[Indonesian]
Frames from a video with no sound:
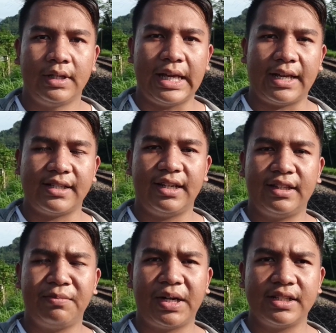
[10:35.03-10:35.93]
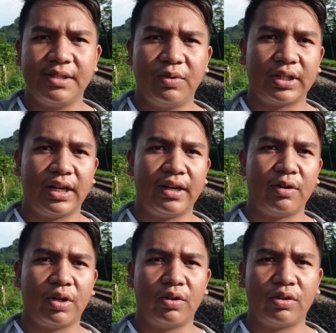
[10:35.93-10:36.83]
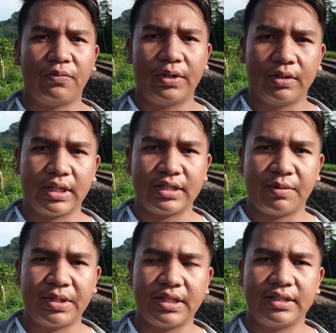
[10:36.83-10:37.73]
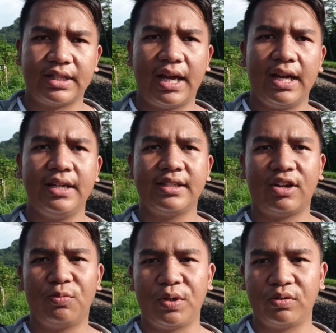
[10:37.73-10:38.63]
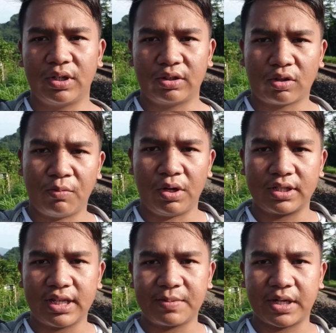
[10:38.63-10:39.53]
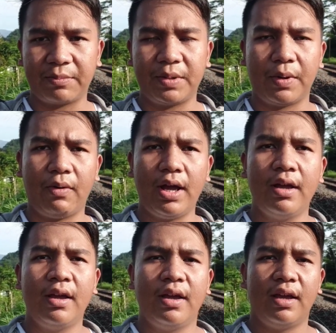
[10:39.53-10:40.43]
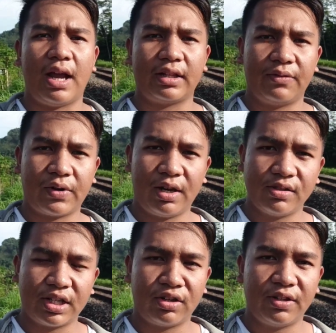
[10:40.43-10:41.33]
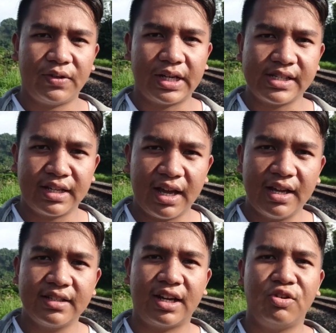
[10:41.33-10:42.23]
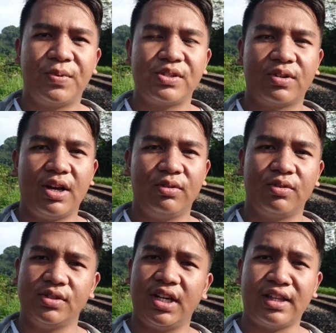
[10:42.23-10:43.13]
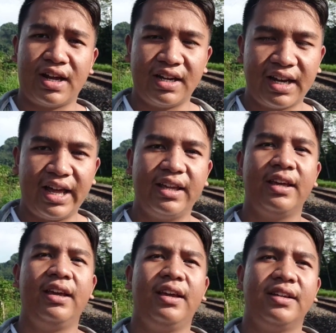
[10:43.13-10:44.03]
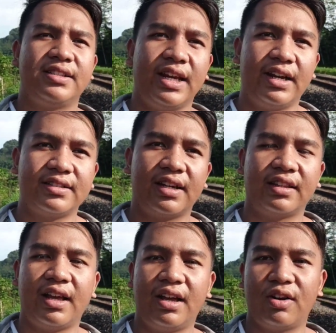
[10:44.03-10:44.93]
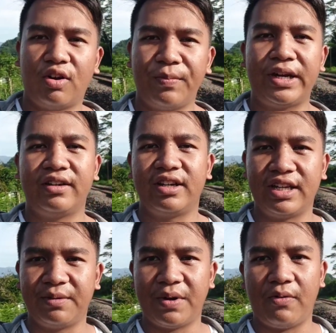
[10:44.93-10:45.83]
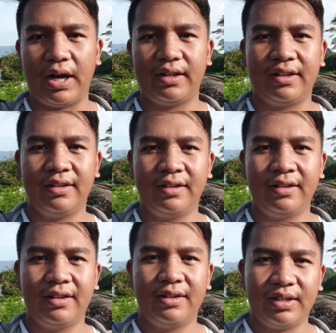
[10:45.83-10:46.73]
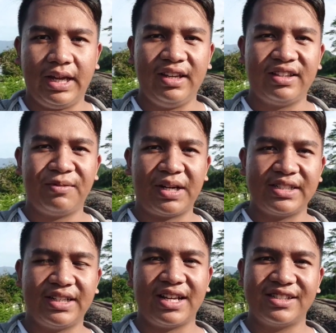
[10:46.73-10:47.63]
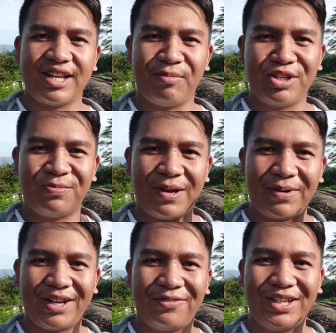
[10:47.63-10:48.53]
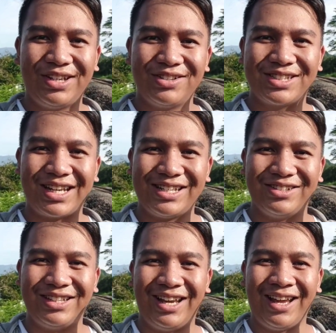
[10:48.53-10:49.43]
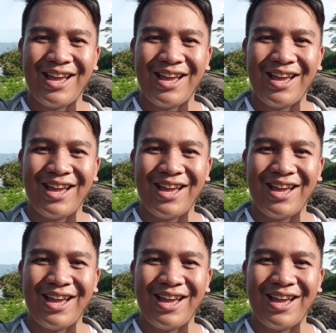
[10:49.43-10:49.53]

Ya, jadi terima kasih buat kalian yang udah nonton video saya sampai selesai. Jangan lupa untuk klik tombol subscribe di bawah, aktifkan lonceng notifikasinya, jangan lupa juga untuk sertakan like share, serta komen di bawah. Oke, terima kasih dan sampai jumpa pada video selanjutnya.